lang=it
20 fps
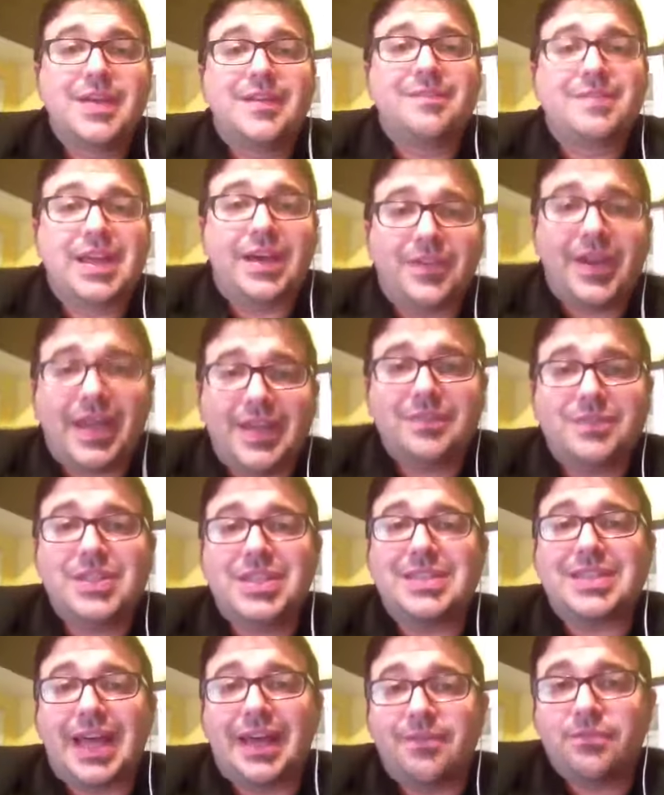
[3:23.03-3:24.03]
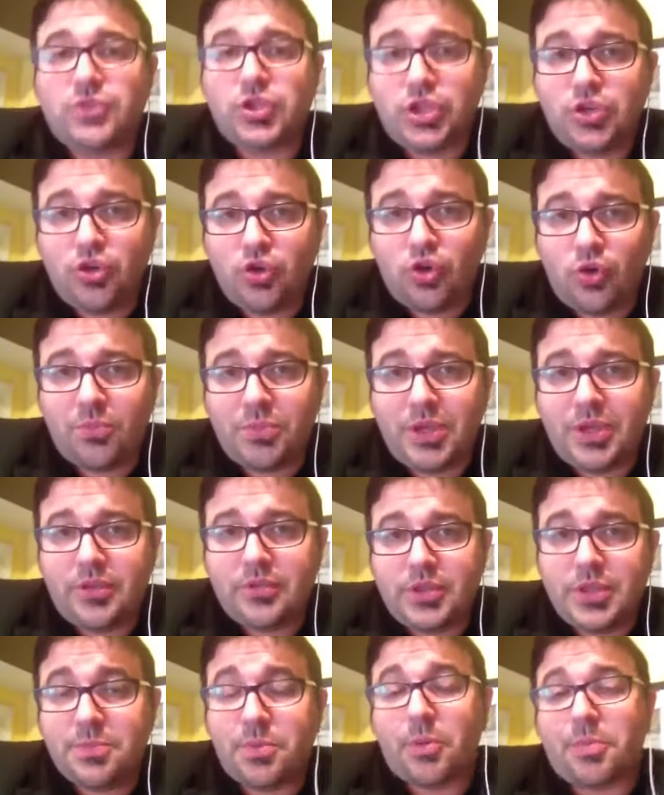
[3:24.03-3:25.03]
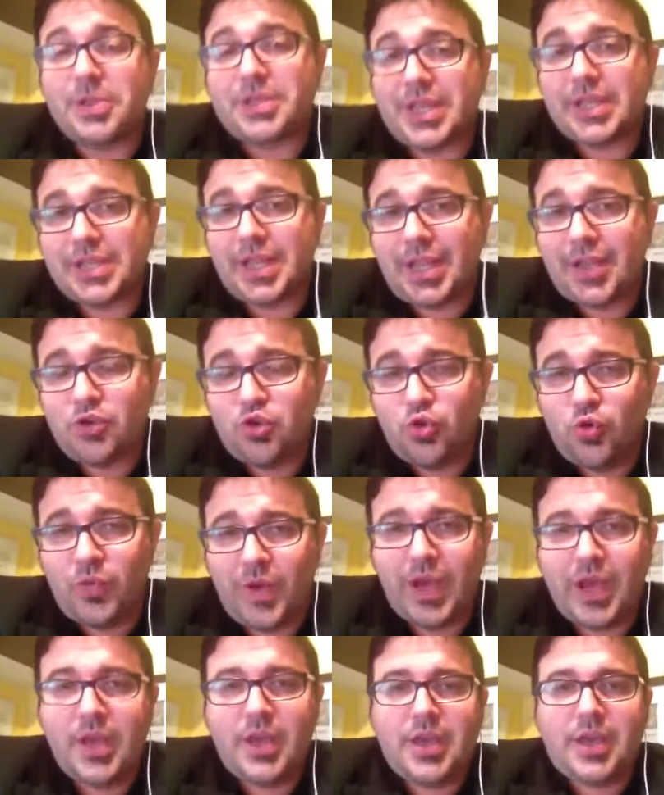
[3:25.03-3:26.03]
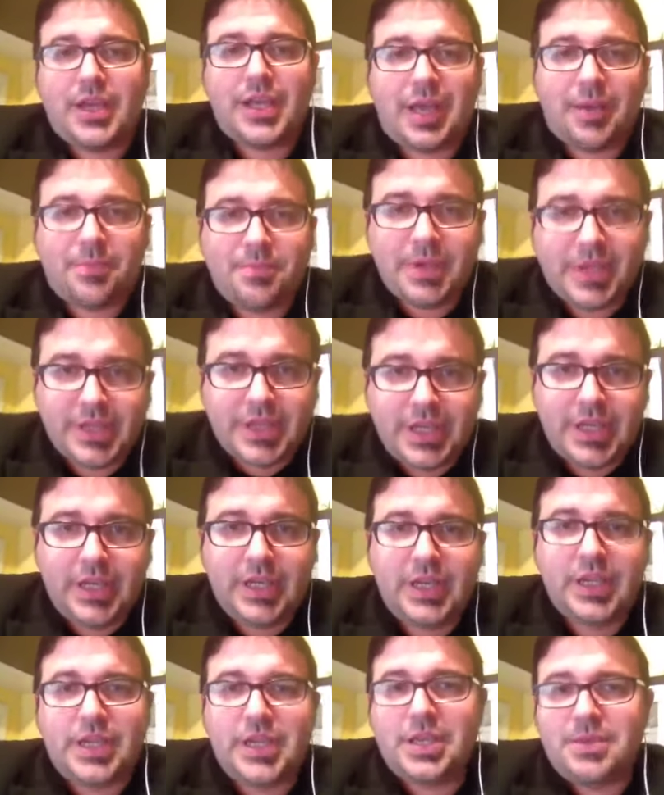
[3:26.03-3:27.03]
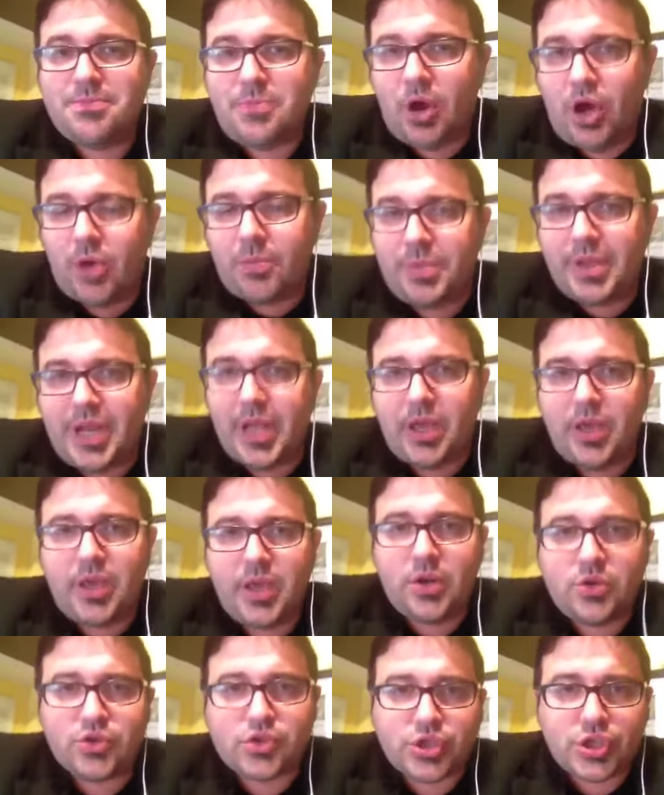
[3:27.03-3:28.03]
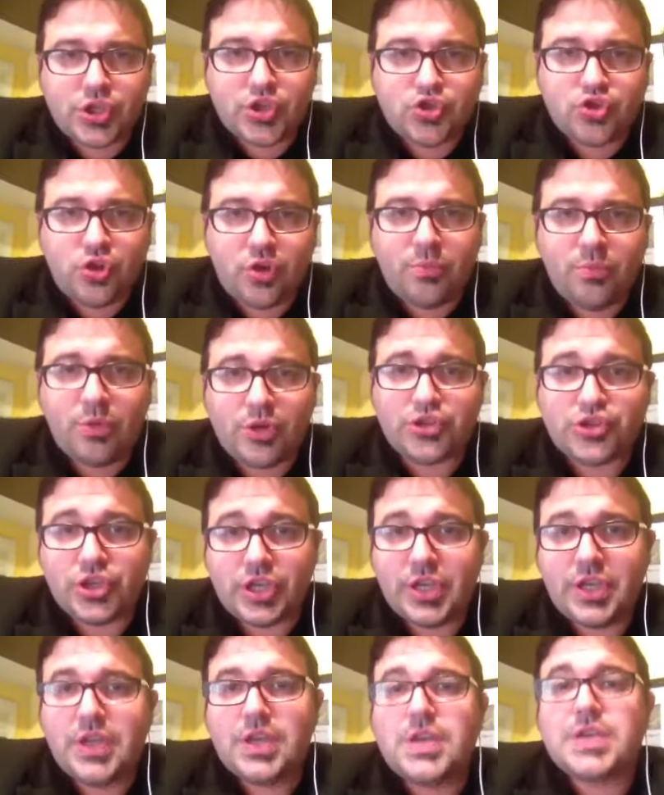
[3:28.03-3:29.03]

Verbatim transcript: davanti tanti nomi di proprietà della Juve, Gabbiadini, Immobile e lo stesso Boci.